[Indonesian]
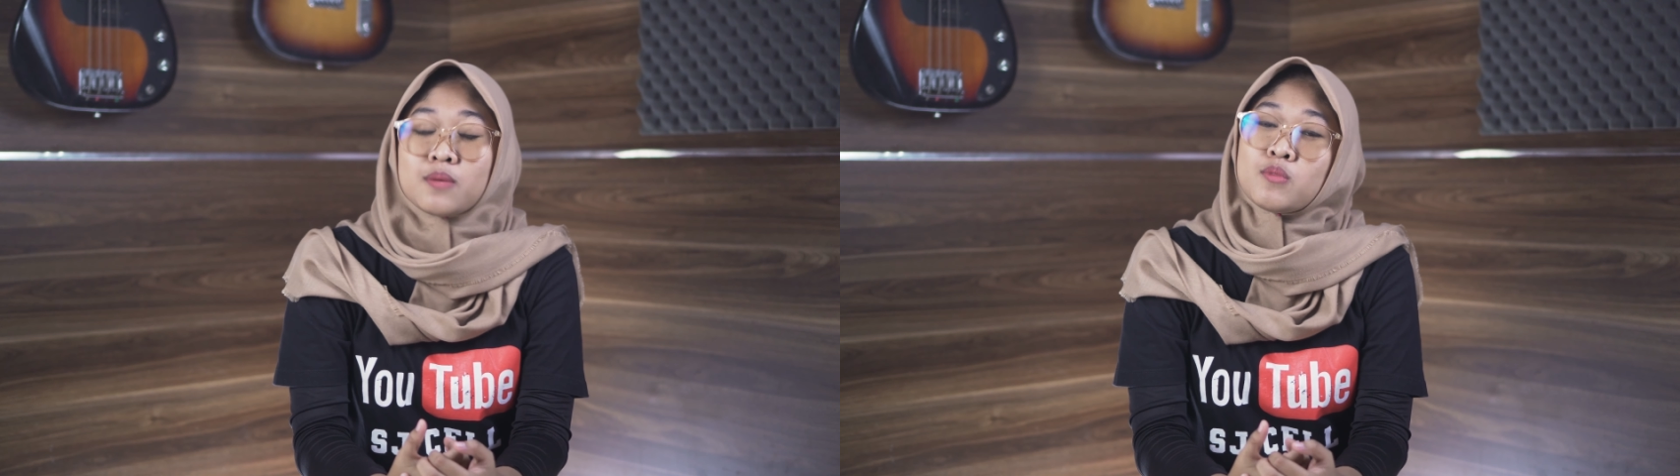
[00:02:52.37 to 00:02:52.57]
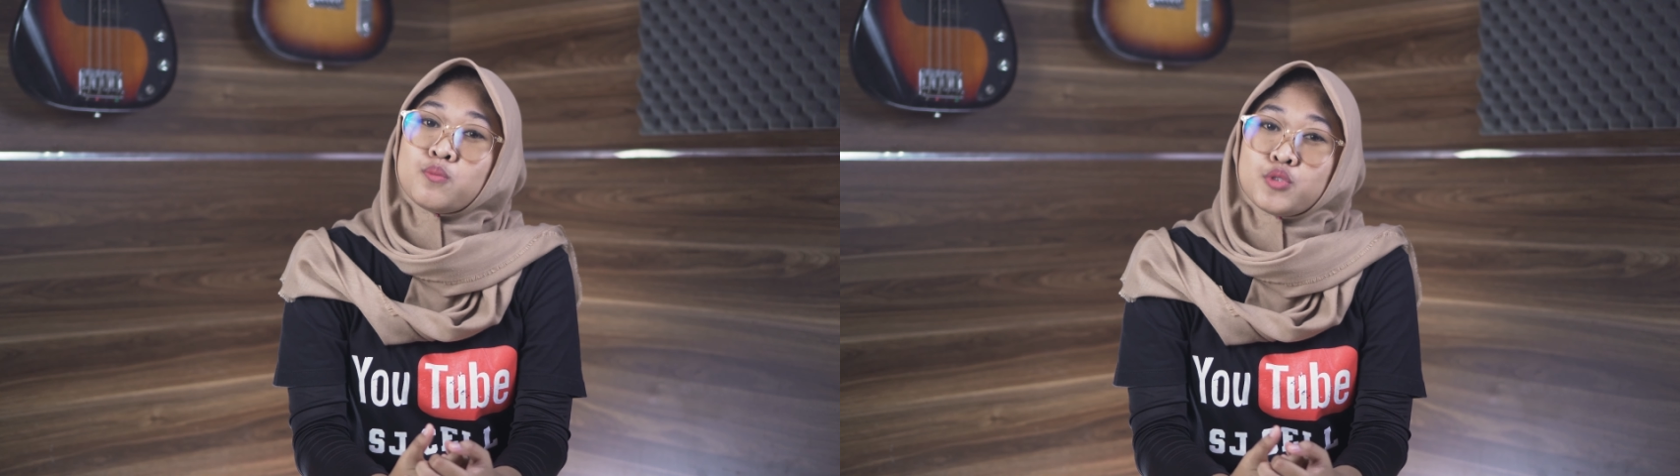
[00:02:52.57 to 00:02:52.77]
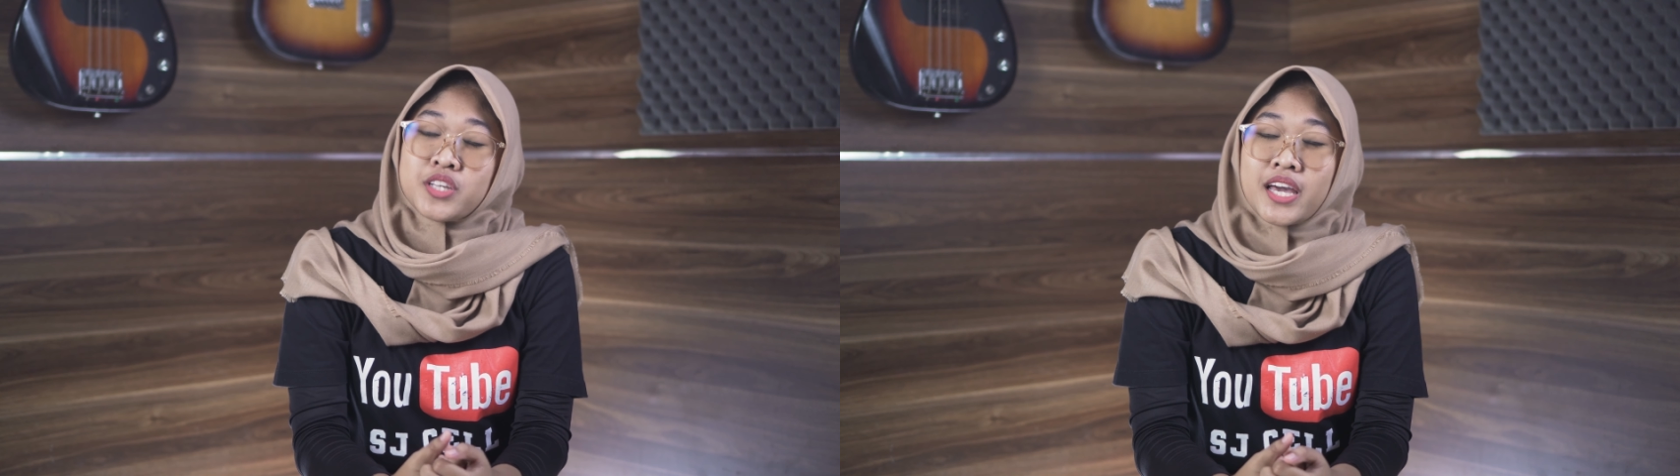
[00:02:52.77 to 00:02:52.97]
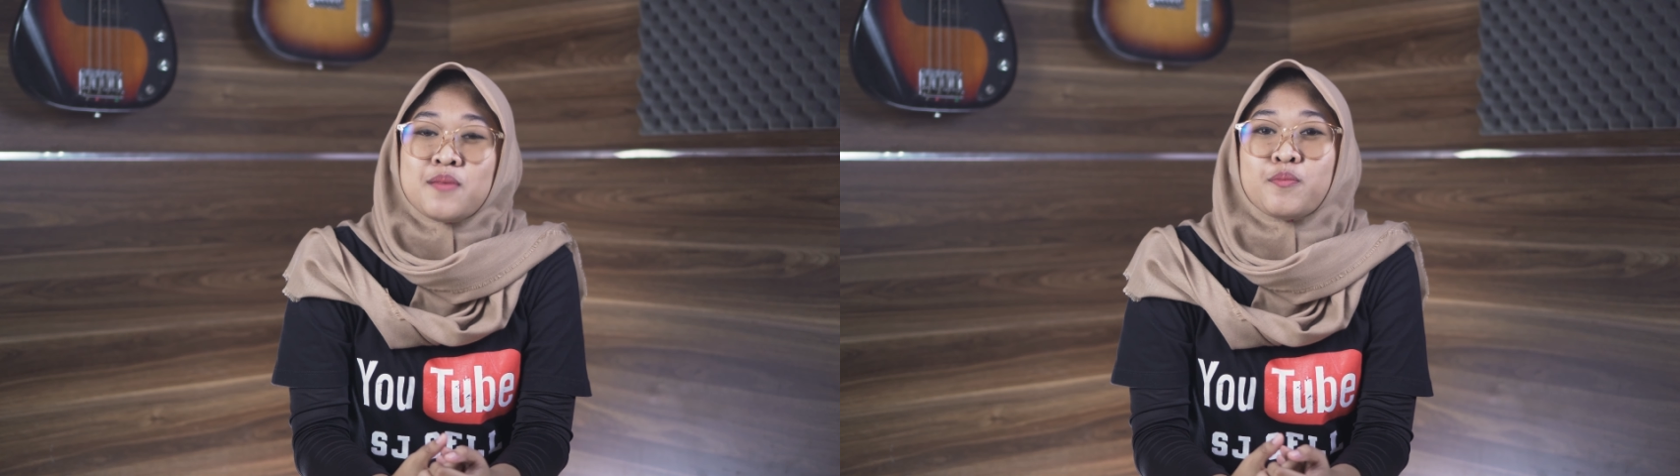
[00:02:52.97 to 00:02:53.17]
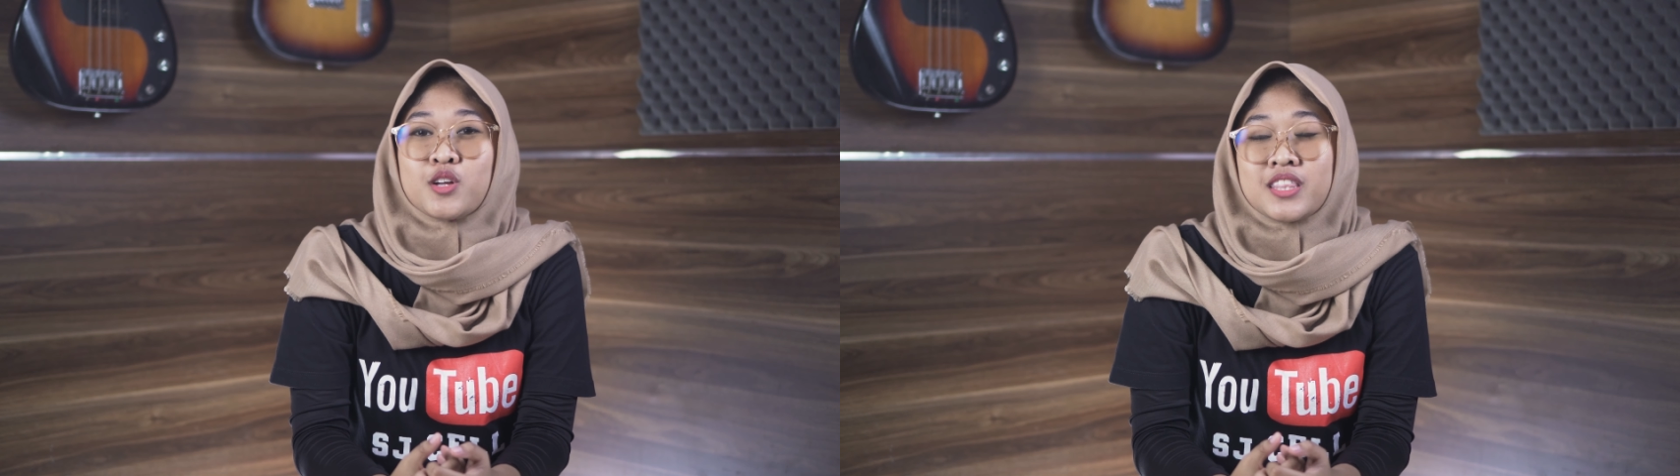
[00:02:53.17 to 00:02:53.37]

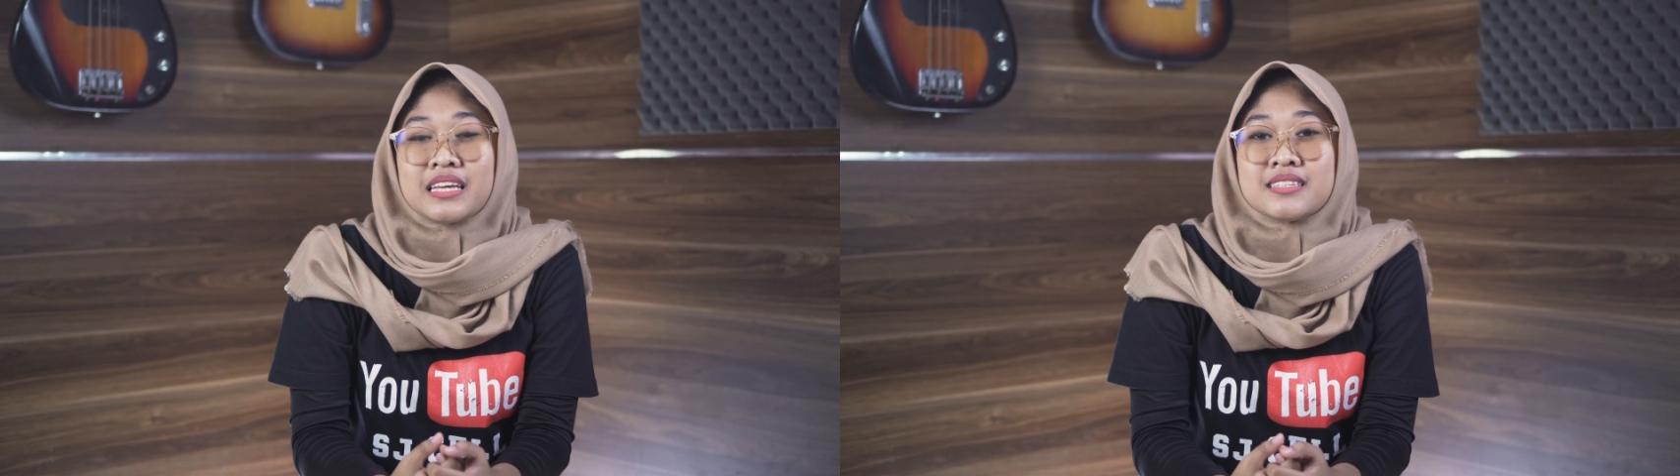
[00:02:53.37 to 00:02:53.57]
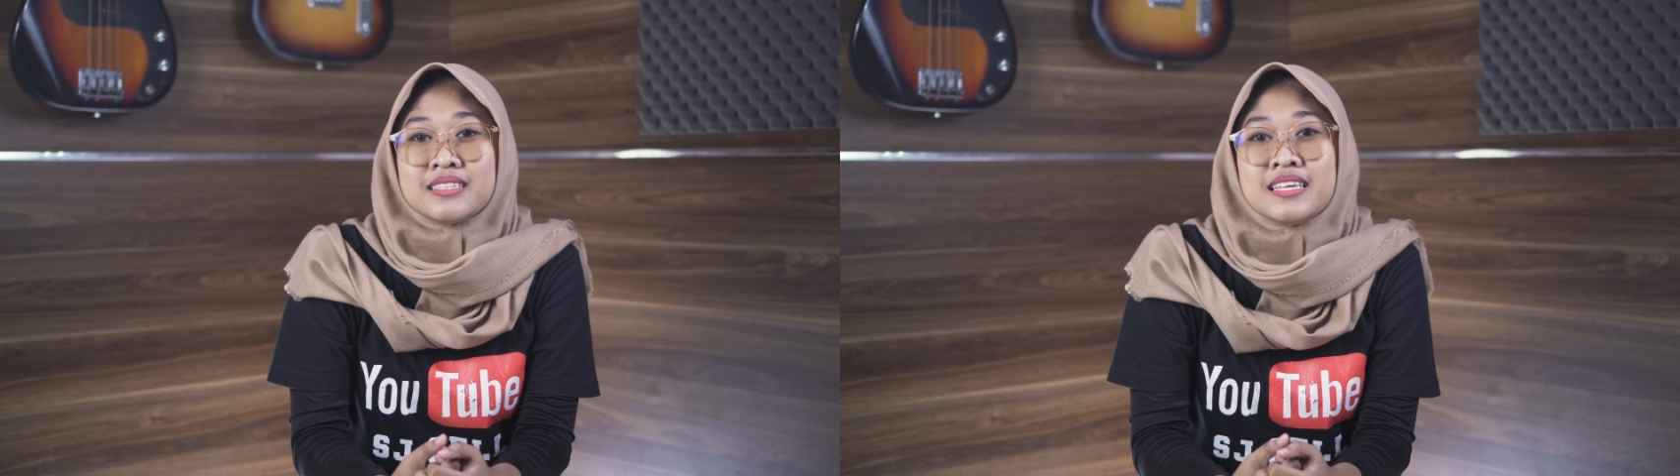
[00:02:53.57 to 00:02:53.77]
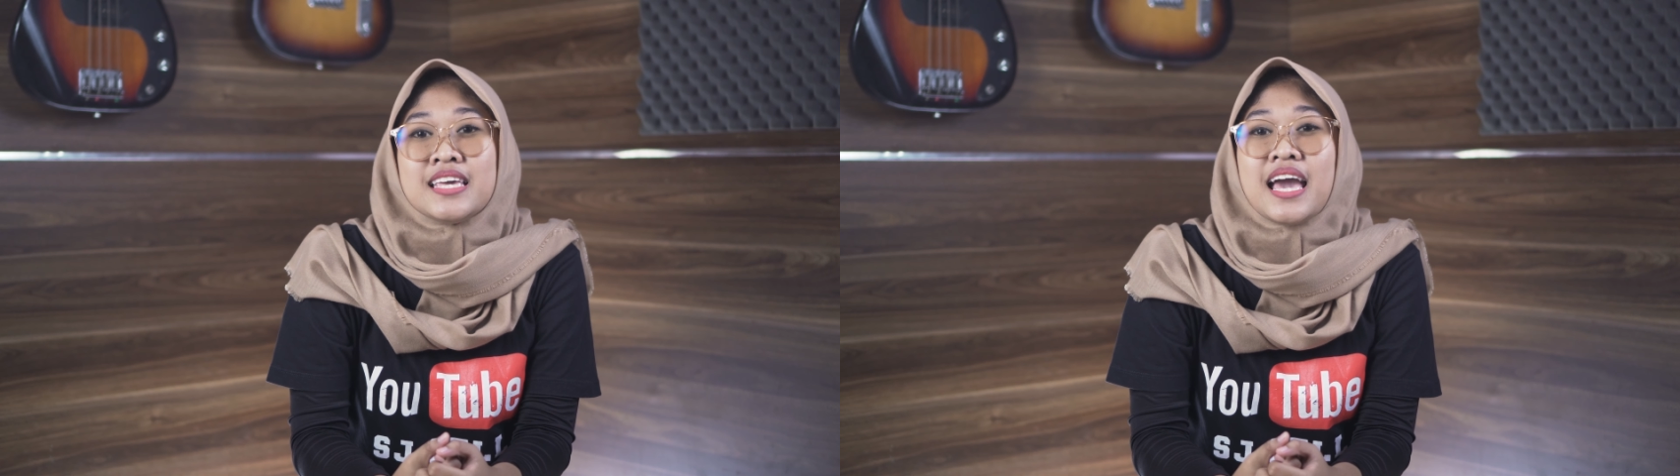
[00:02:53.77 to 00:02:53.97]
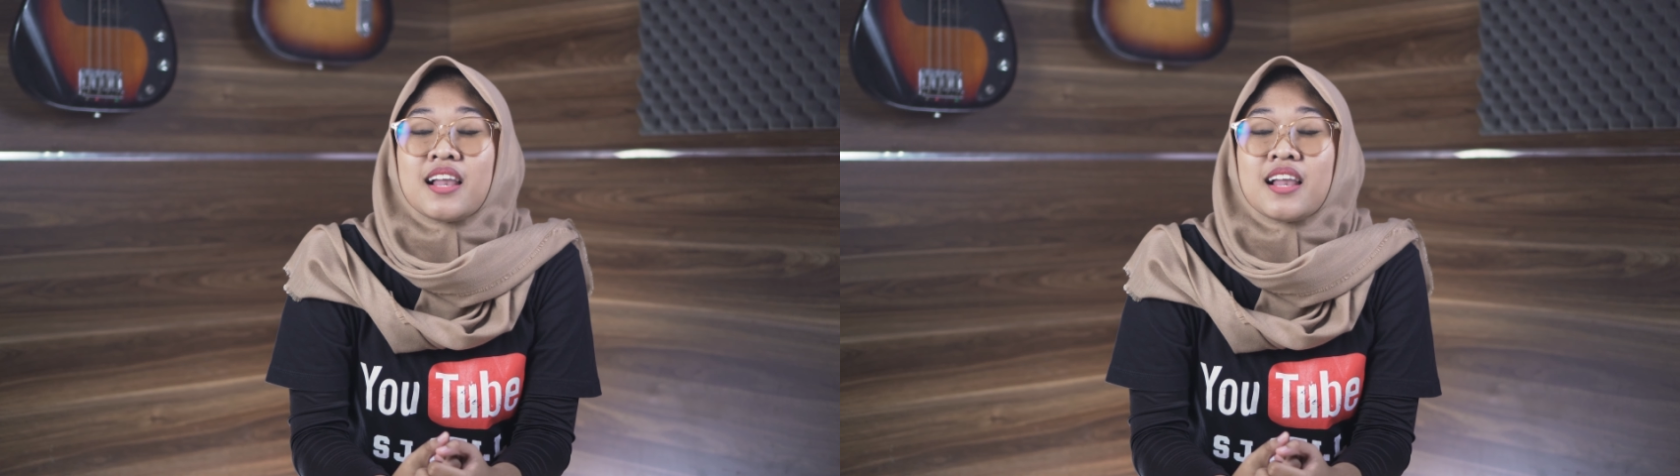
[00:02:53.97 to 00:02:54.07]
mempunyai proteksi